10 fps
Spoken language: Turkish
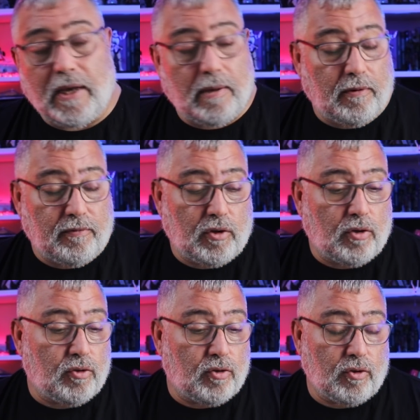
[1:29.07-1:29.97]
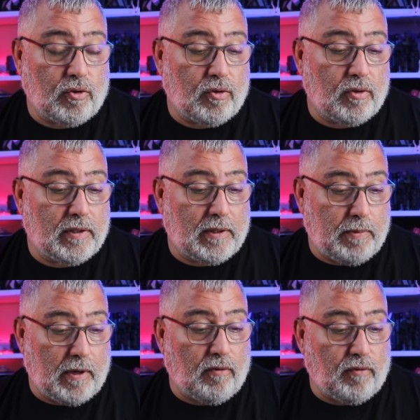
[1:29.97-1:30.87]
Game of Thrones'un
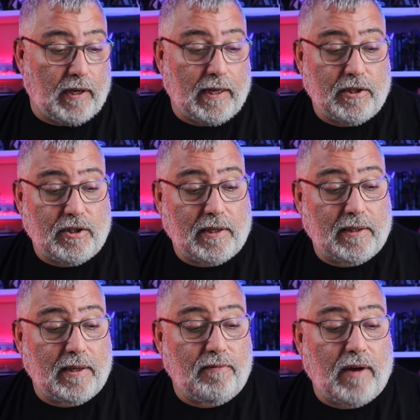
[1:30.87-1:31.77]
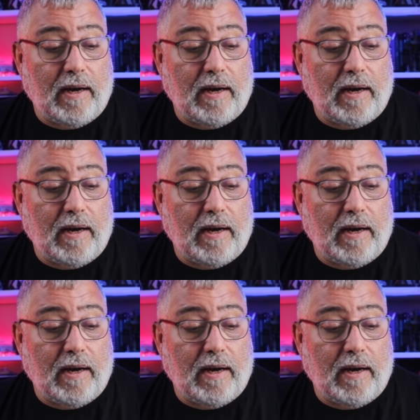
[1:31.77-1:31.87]
spin-off'u gelecekti.